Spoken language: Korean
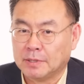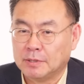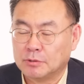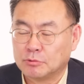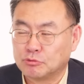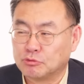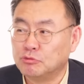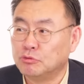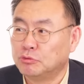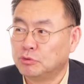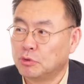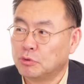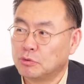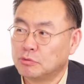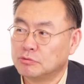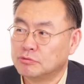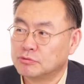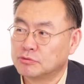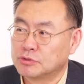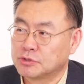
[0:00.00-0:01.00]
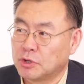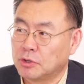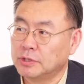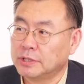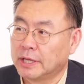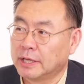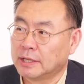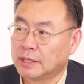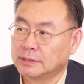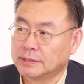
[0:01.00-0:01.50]
중소형주
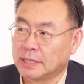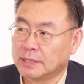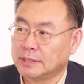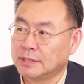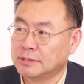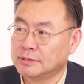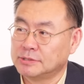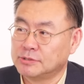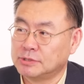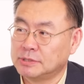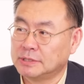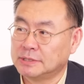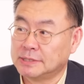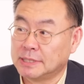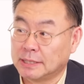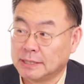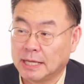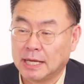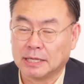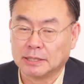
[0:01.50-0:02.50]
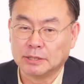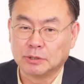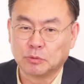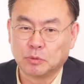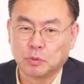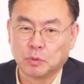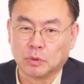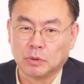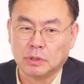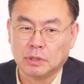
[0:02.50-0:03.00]
1000개가 땡겨지는 장이
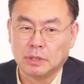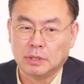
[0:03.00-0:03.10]
아니고